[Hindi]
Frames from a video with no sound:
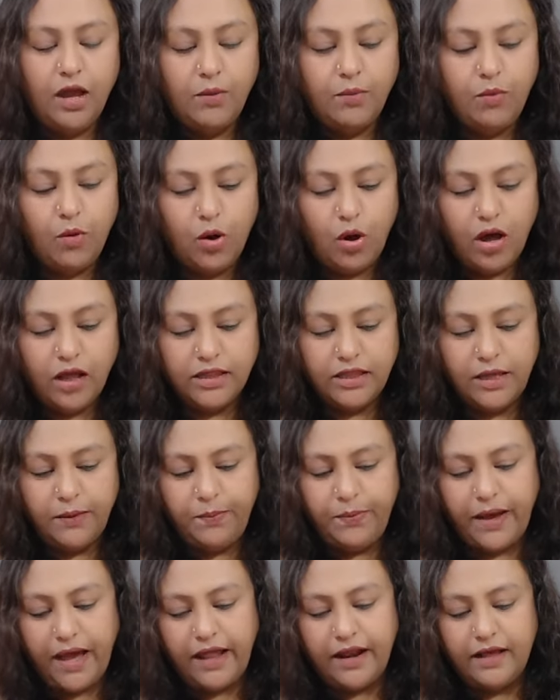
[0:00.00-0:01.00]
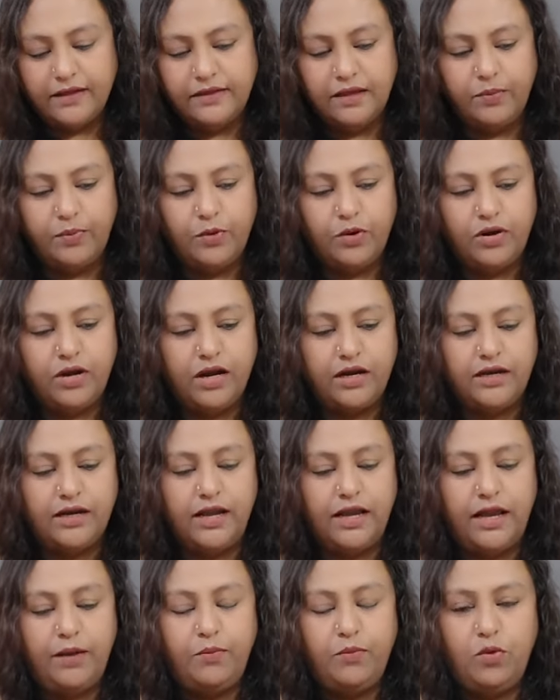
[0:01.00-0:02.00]
बहुत ही प्यारा सा प्रोडक्ट
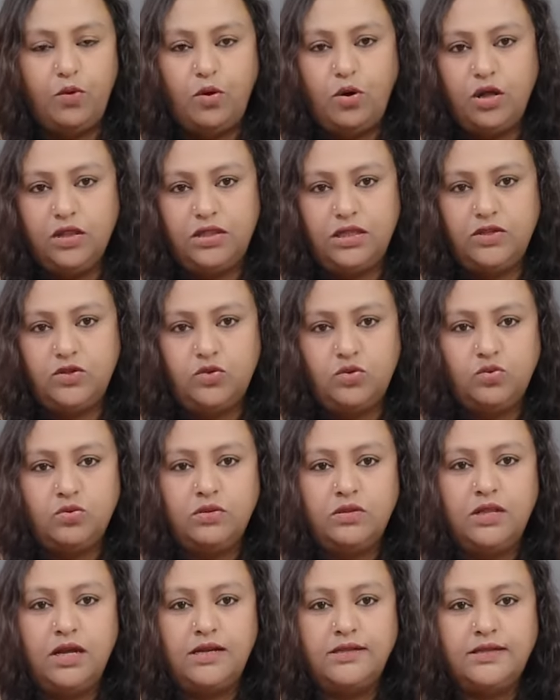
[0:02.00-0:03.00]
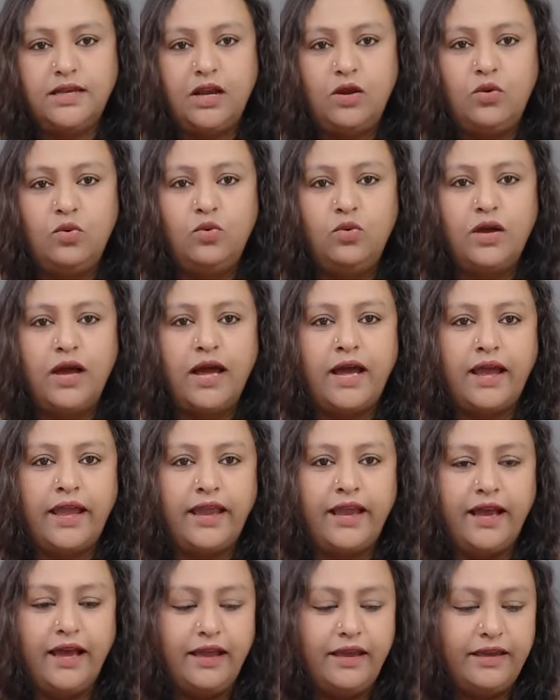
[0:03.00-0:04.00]
है बहुत ही सुंदर सा लुक
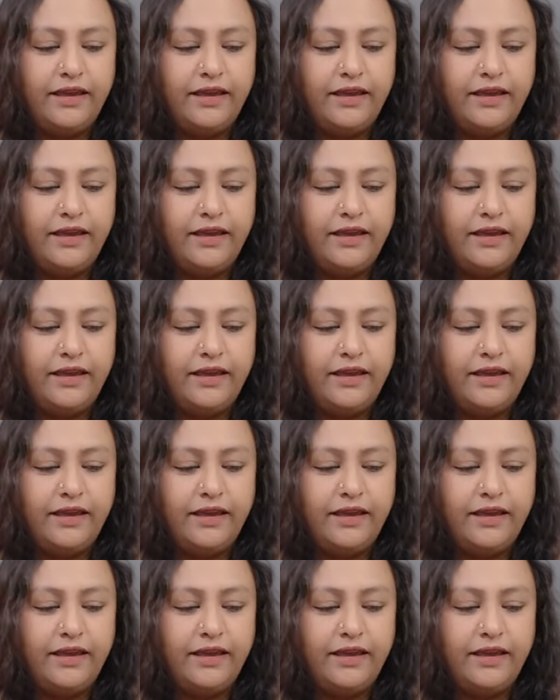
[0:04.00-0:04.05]
आएगा